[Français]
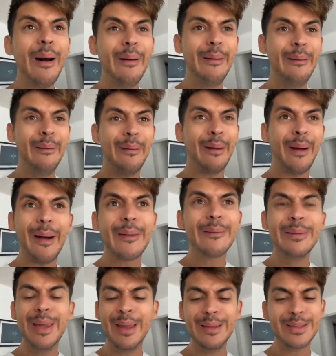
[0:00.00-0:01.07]
un rat
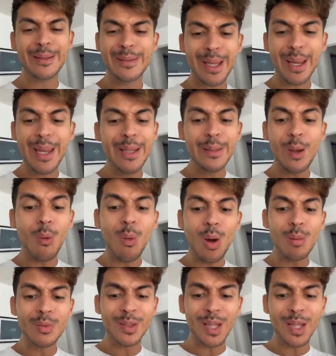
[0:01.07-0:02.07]
je ne sais rien, il était gros comme ça.